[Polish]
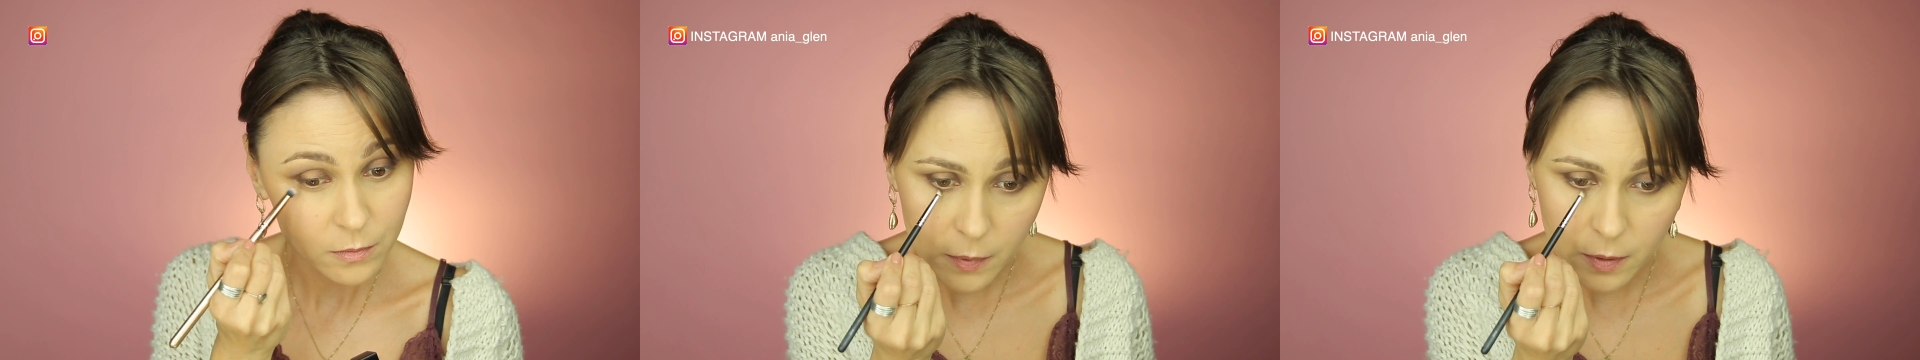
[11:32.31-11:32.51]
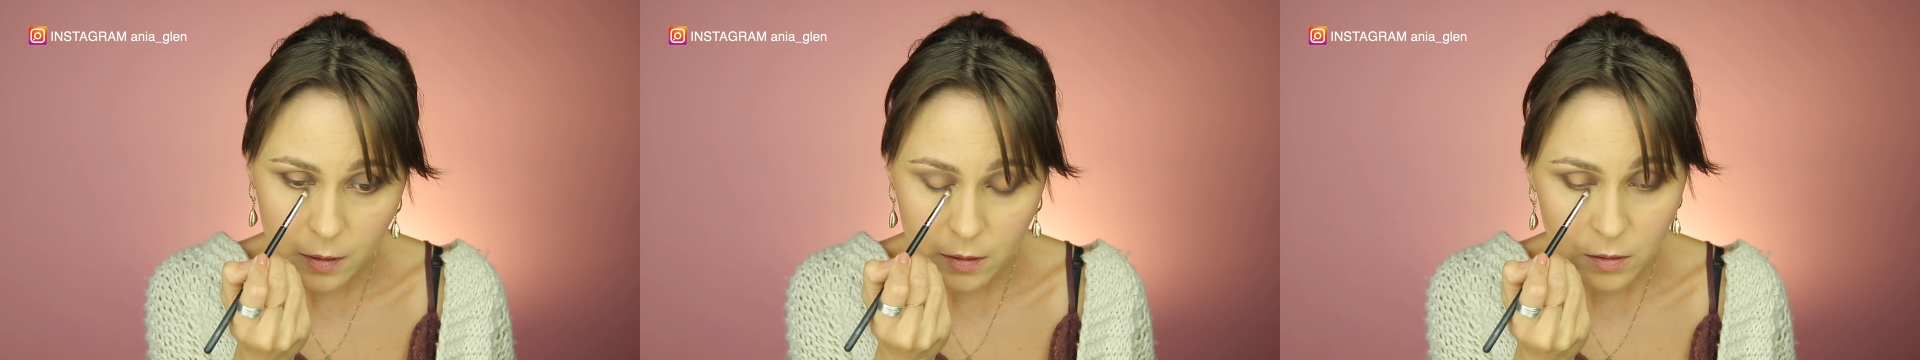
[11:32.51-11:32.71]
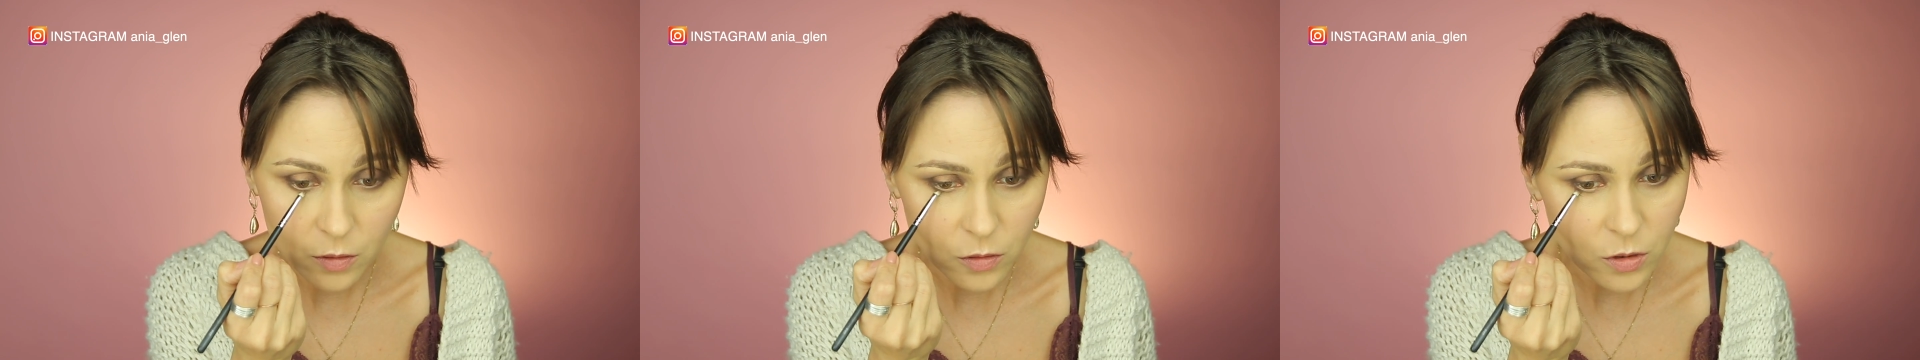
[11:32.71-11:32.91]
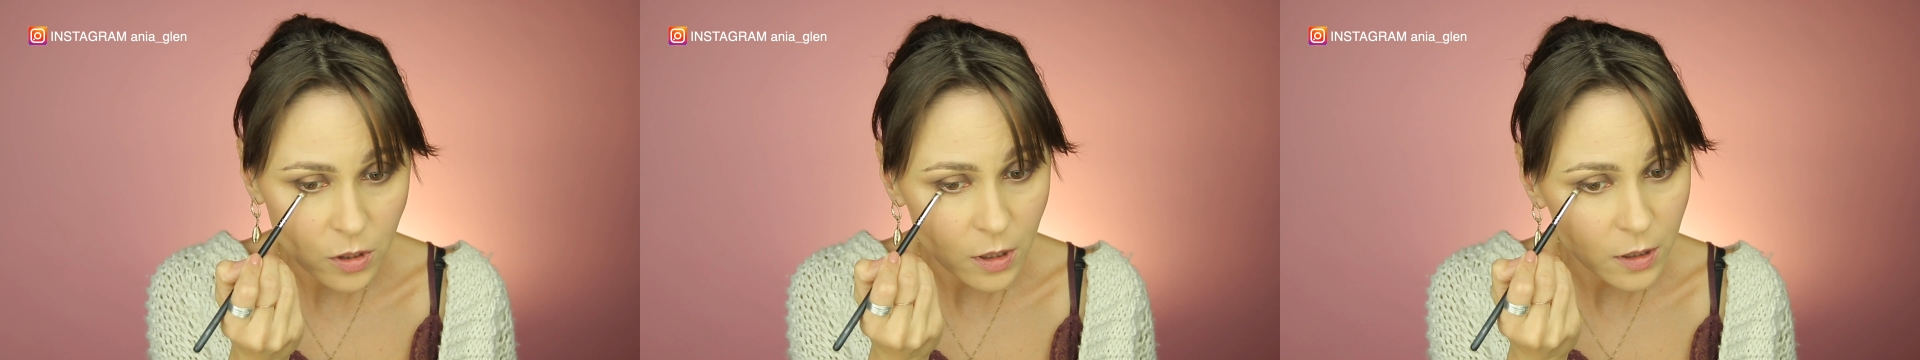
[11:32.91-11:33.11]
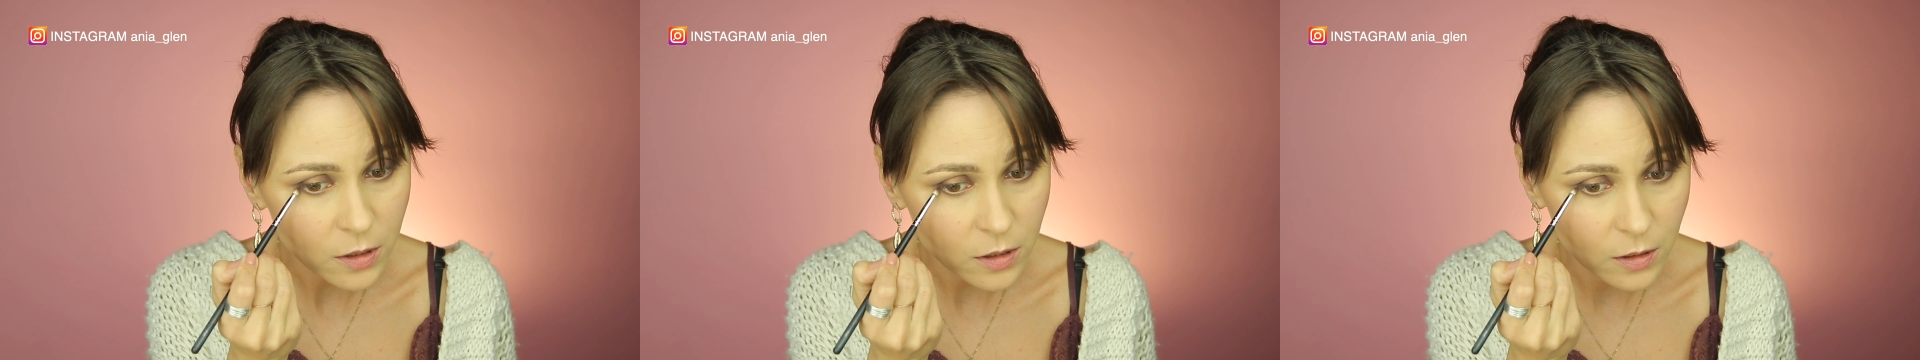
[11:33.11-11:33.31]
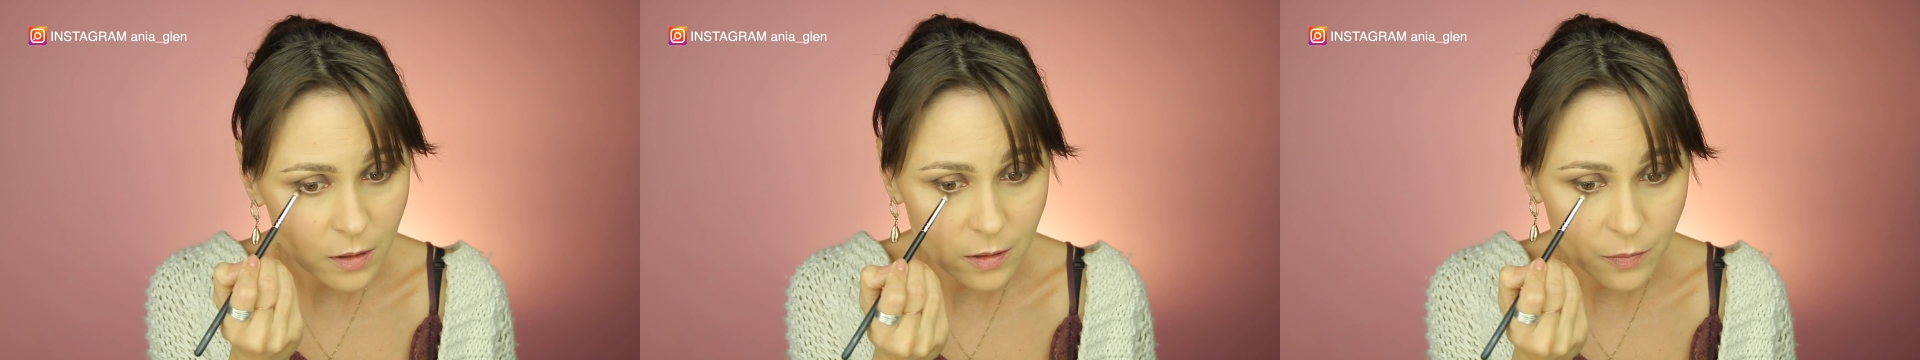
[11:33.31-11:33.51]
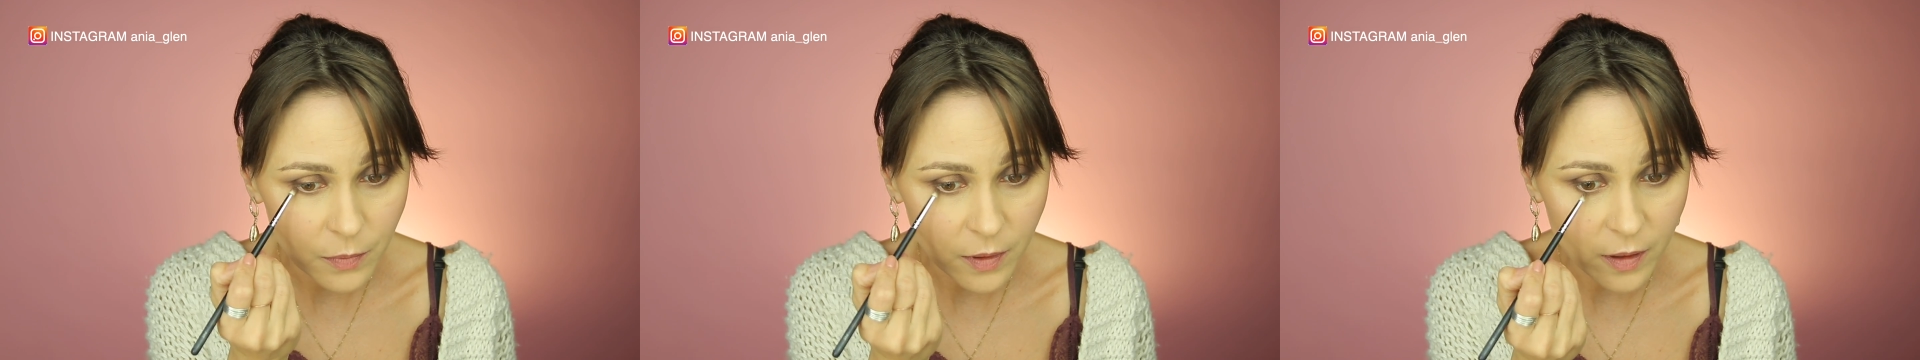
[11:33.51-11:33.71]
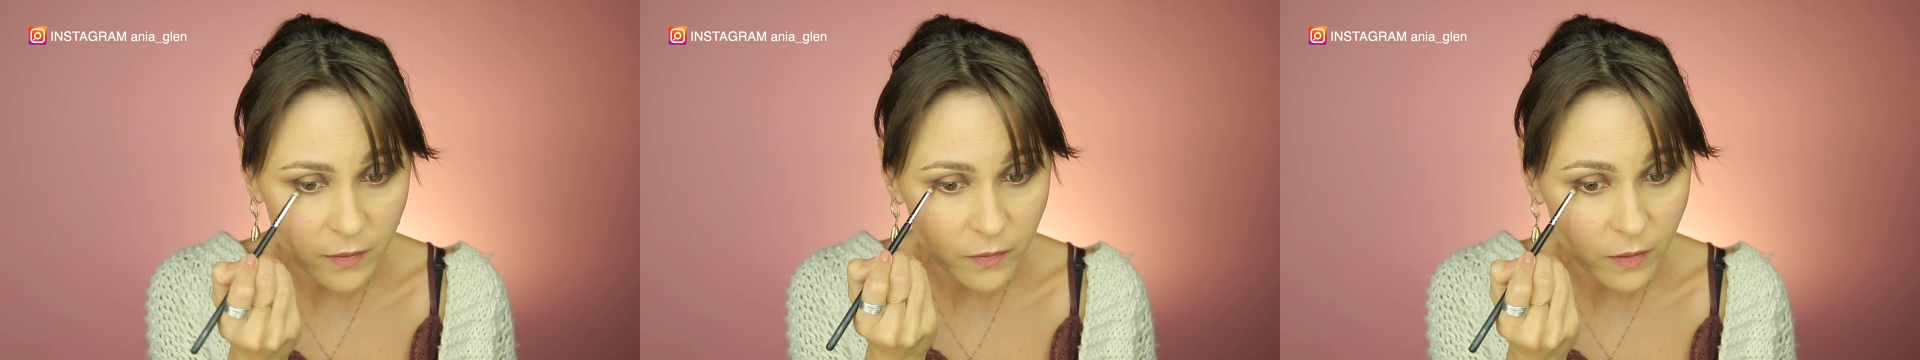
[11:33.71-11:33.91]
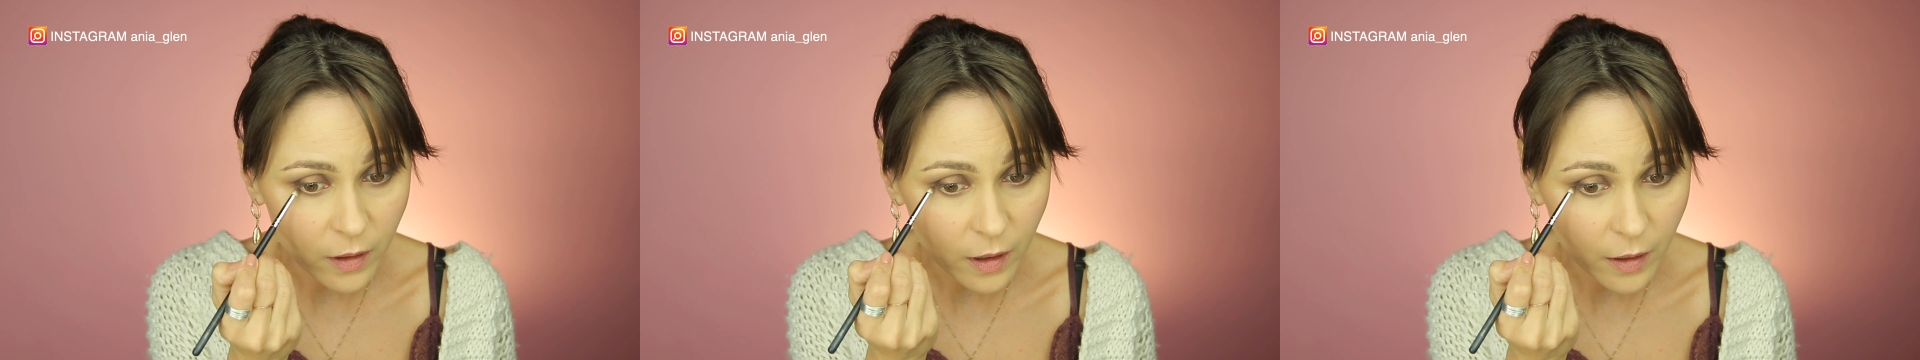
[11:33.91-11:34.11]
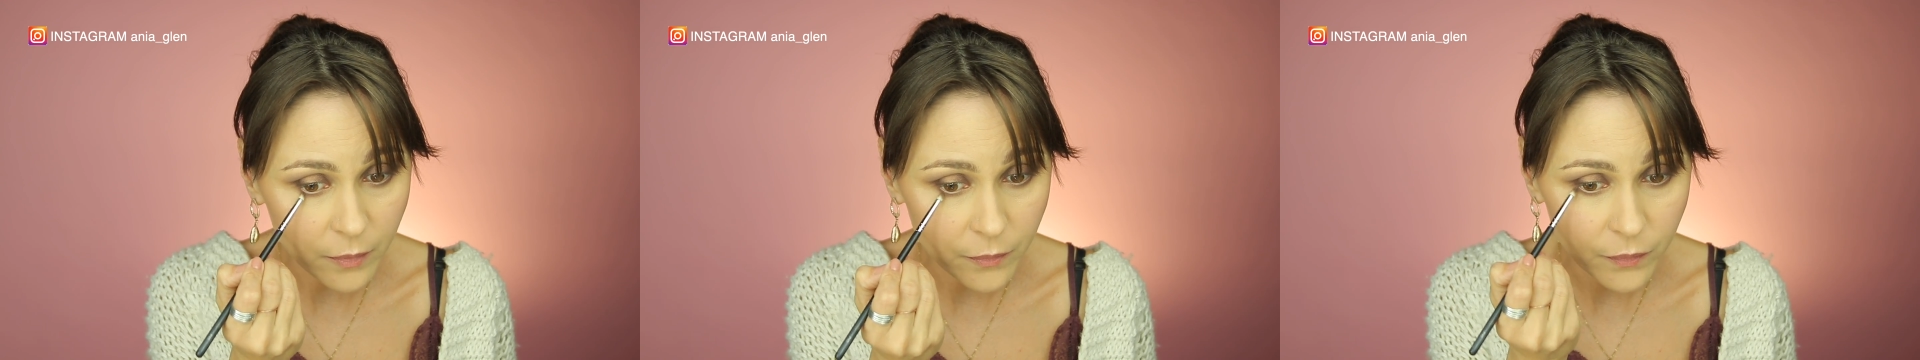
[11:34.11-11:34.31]
Jednocześnie
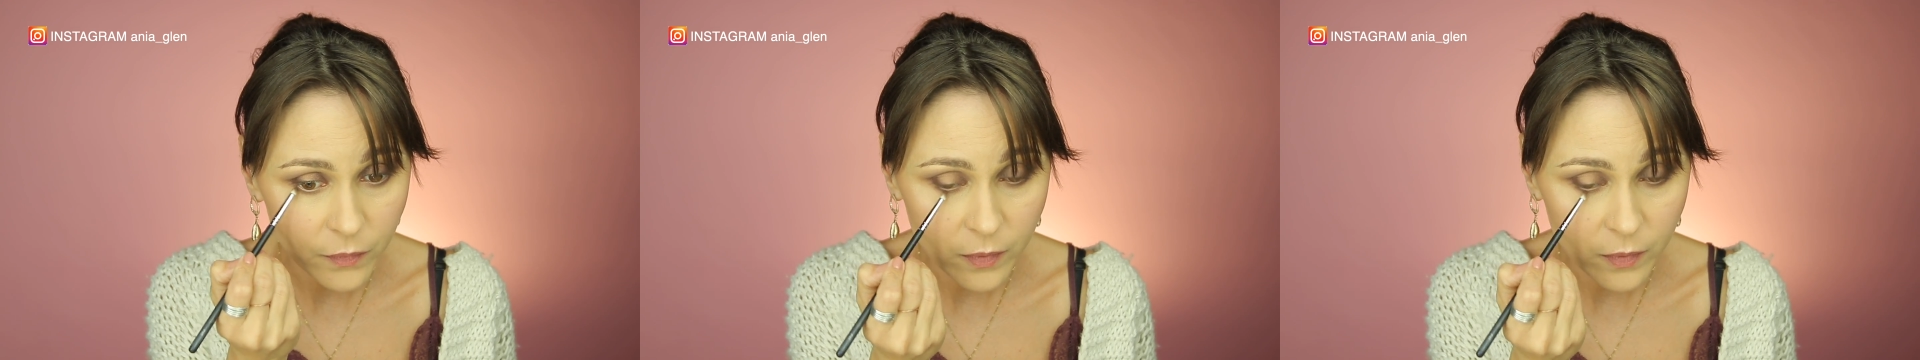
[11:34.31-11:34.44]
sprawia,